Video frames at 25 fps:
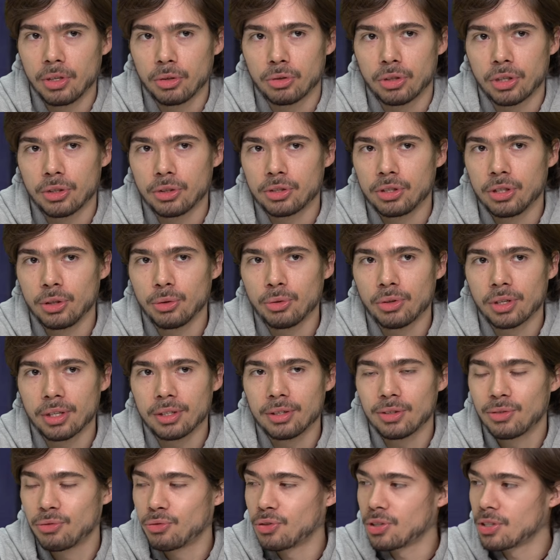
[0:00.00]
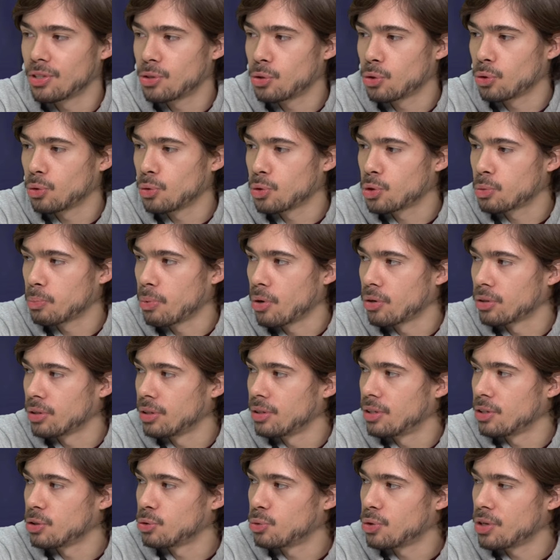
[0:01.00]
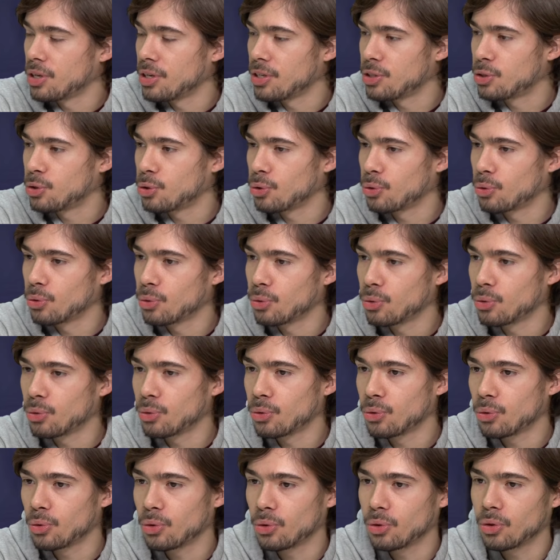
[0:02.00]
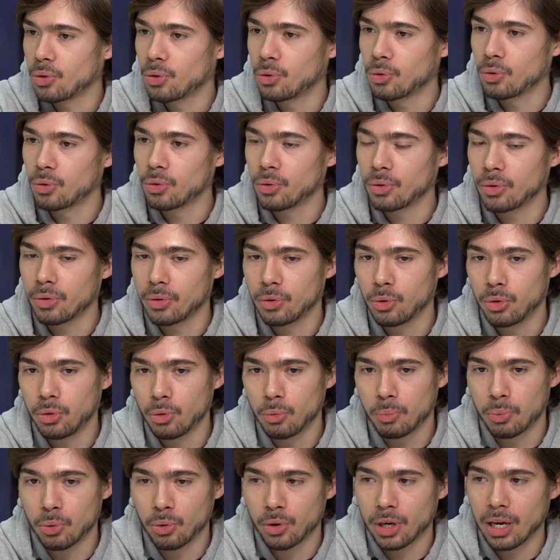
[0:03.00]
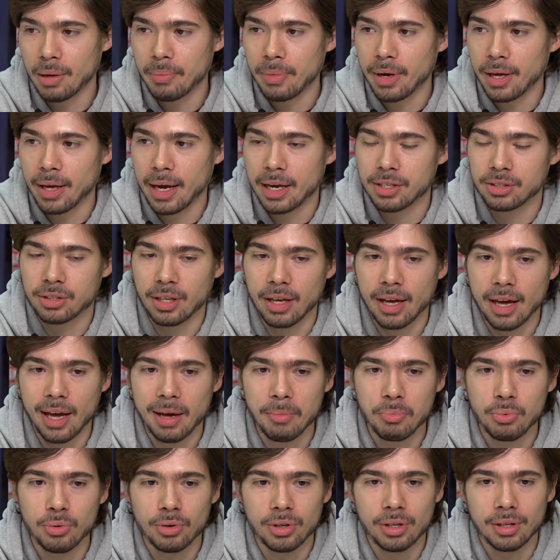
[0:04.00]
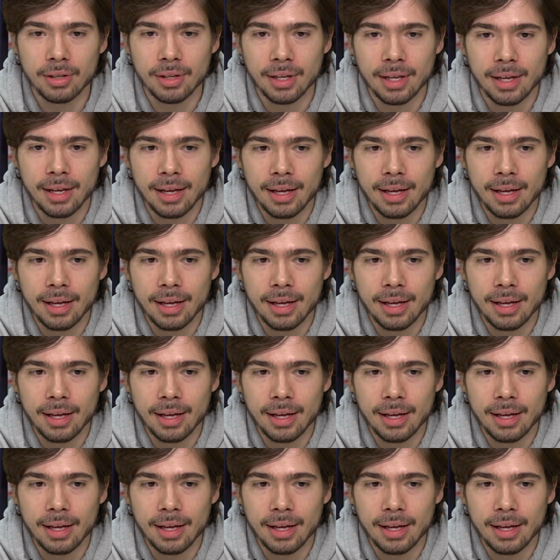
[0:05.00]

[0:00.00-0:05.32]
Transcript: eu tenho sido um grande defensor do Sporting desde o início do, do, do programa a esta época,